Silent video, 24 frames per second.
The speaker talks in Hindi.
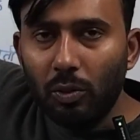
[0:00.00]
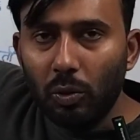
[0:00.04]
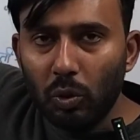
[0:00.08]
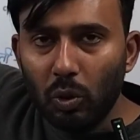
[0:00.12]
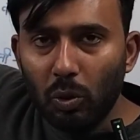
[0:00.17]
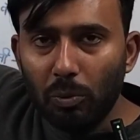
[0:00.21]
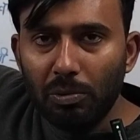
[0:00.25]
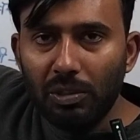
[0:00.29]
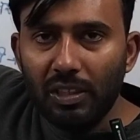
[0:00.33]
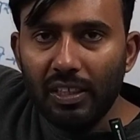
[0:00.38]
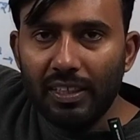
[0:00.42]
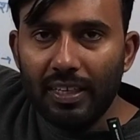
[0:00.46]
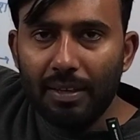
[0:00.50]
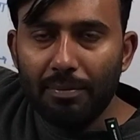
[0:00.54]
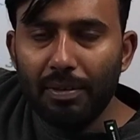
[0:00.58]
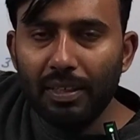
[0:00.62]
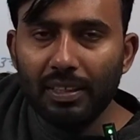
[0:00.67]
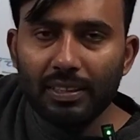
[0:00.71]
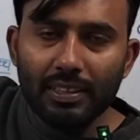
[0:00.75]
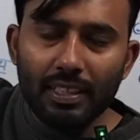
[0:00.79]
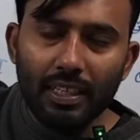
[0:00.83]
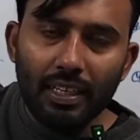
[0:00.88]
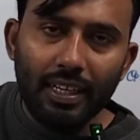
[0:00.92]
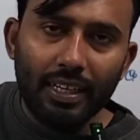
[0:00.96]
कुतुबुद्दीन
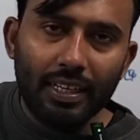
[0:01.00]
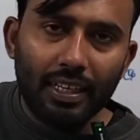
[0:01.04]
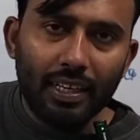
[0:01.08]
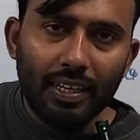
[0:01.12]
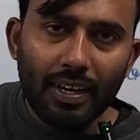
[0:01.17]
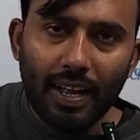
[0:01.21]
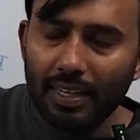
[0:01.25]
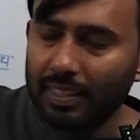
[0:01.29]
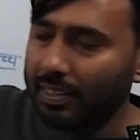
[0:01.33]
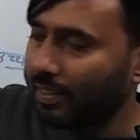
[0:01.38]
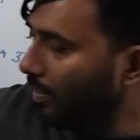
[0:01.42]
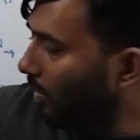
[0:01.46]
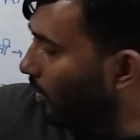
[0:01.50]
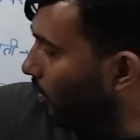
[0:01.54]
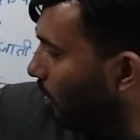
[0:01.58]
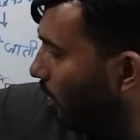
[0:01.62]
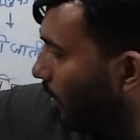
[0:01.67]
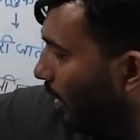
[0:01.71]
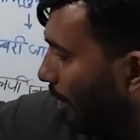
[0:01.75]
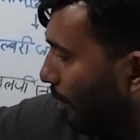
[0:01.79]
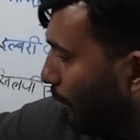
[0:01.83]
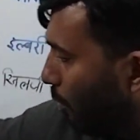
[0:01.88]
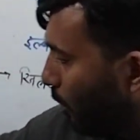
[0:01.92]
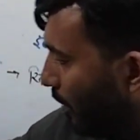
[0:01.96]
एबक से लेकर लास्ट
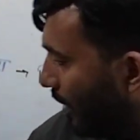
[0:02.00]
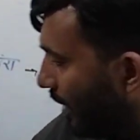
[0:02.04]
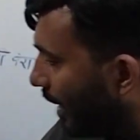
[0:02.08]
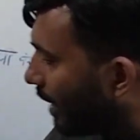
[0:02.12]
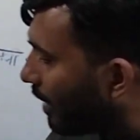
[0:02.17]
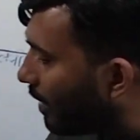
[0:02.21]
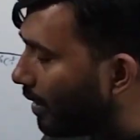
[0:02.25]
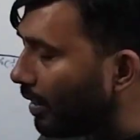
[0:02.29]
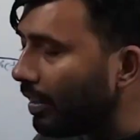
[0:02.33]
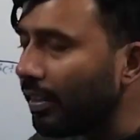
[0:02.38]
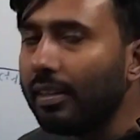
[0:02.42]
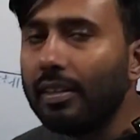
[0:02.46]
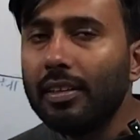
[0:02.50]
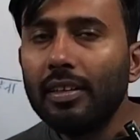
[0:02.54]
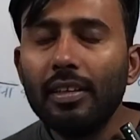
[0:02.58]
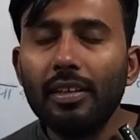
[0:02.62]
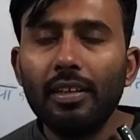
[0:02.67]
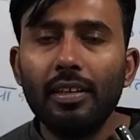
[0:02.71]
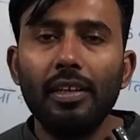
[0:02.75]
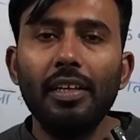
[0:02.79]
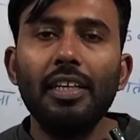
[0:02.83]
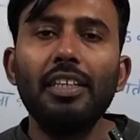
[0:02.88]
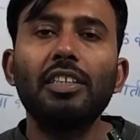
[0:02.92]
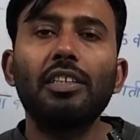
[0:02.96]
तक का पूरी एक
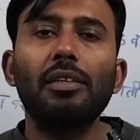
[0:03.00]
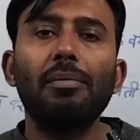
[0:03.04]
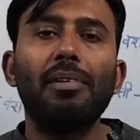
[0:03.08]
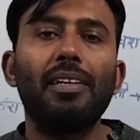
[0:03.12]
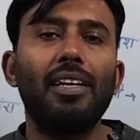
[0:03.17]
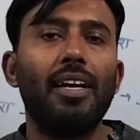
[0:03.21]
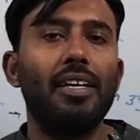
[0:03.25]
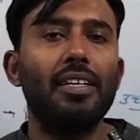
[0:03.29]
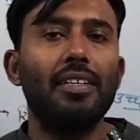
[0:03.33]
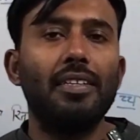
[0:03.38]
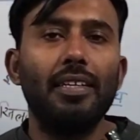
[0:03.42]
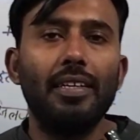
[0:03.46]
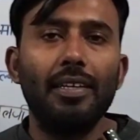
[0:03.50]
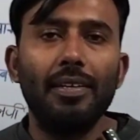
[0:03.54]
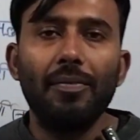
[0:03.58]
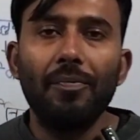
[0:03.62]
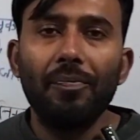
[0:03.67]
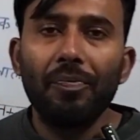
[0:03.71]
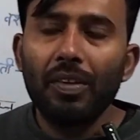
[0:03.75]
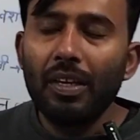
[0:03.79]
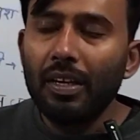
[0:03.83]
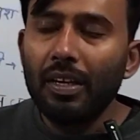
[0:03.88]
लिस्ट बनाई थी